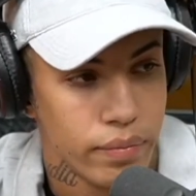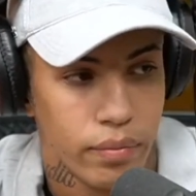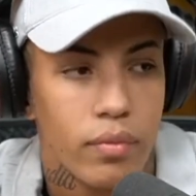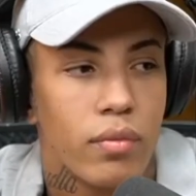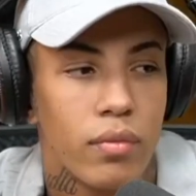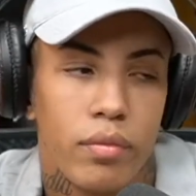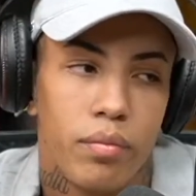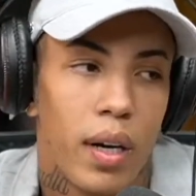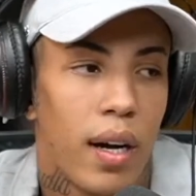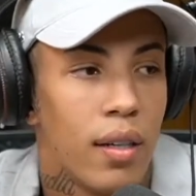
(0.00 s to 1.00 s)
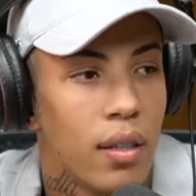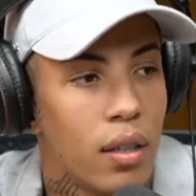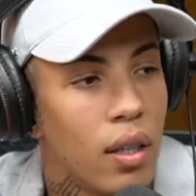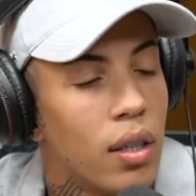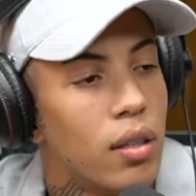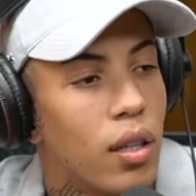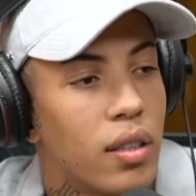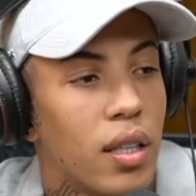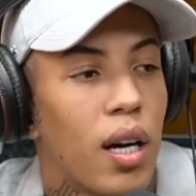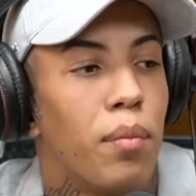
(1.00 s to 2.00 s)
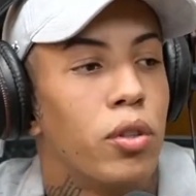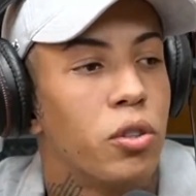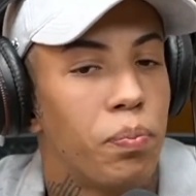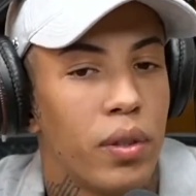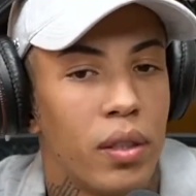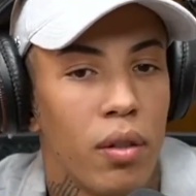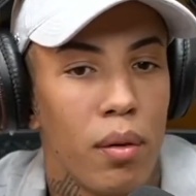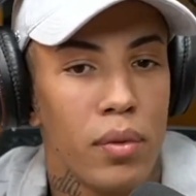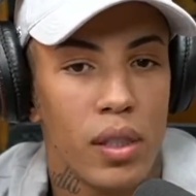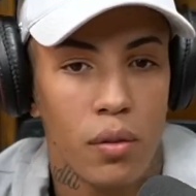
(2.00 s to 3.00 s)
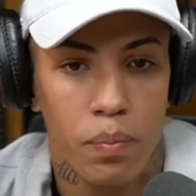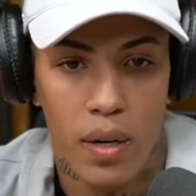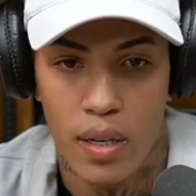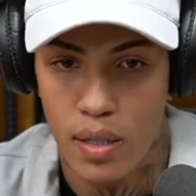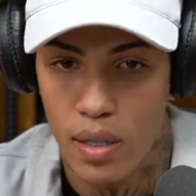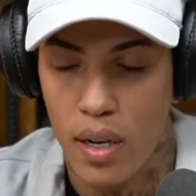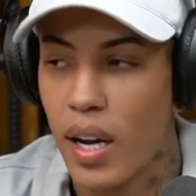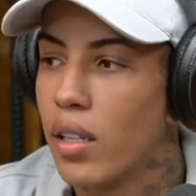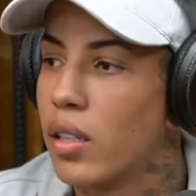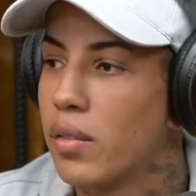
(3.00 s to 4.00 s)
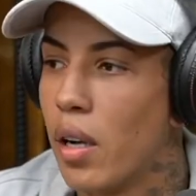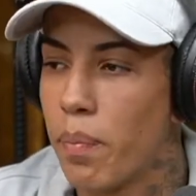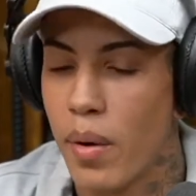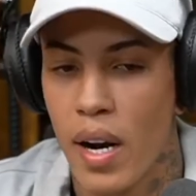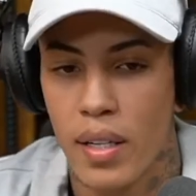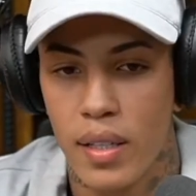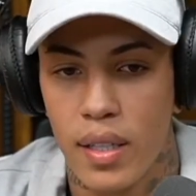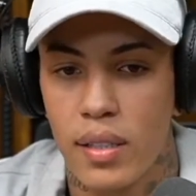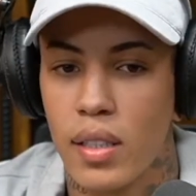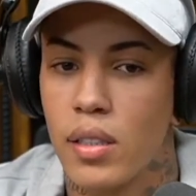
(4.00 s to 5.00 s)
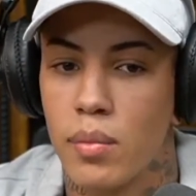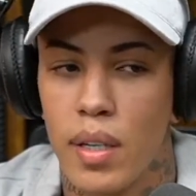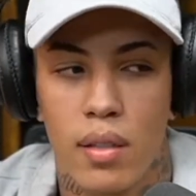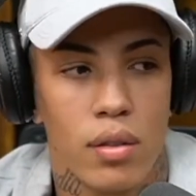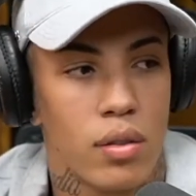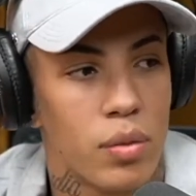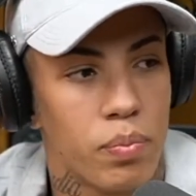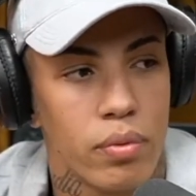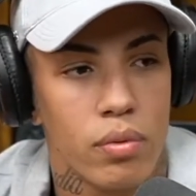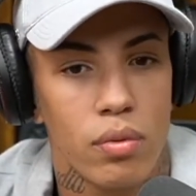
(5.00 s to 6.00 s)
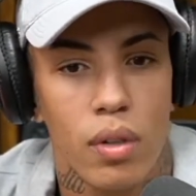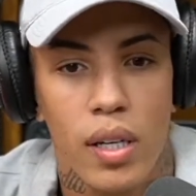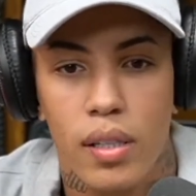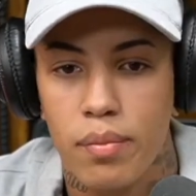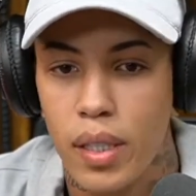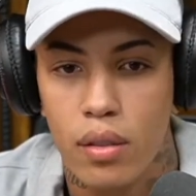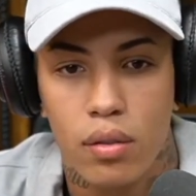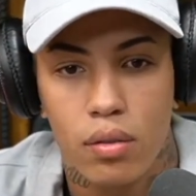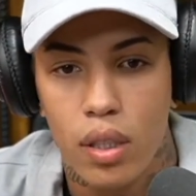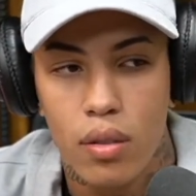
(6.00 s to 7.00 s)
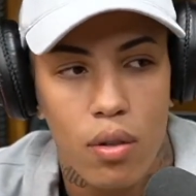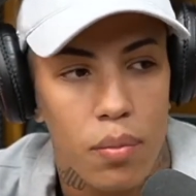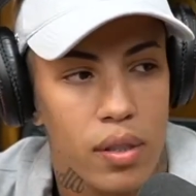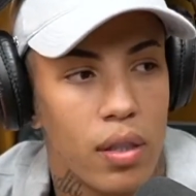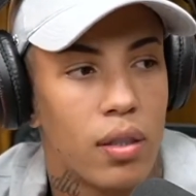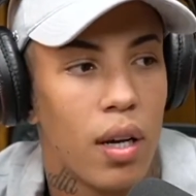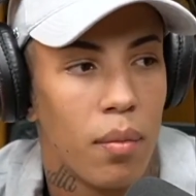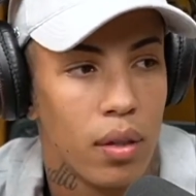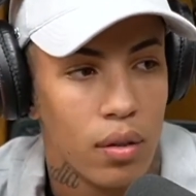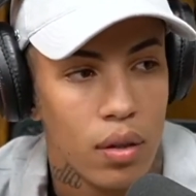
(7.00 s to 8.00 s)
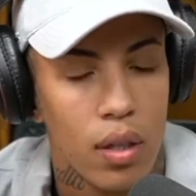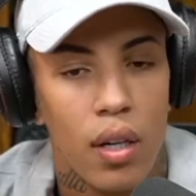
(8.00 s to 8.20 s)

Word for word: É. Pá, Ou fazem merda. Nós acabamos é. de perder um amigo, parça. Aí nós vimos uma parada dessa aí, o bagulho, tipo, não é. Mano, não tem como aceitar, mano.